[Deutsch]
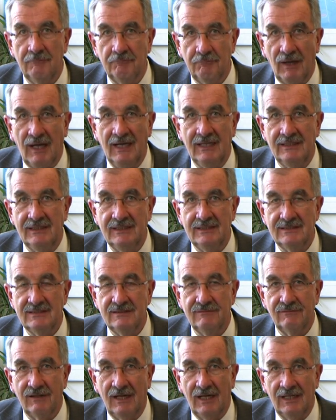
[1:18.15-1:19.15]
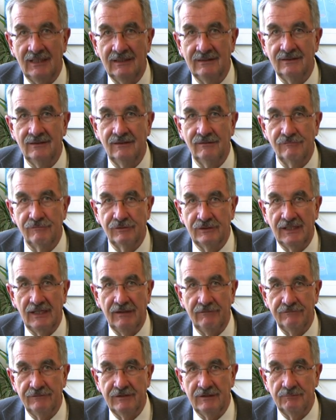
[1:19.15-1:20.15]
bei diesen Wahlen für die
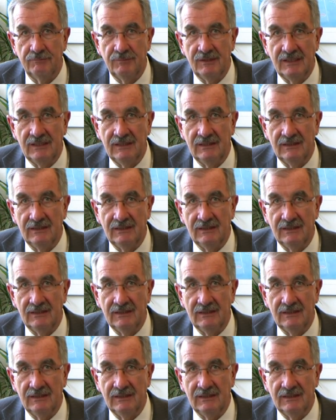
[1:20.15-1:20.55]
FDP.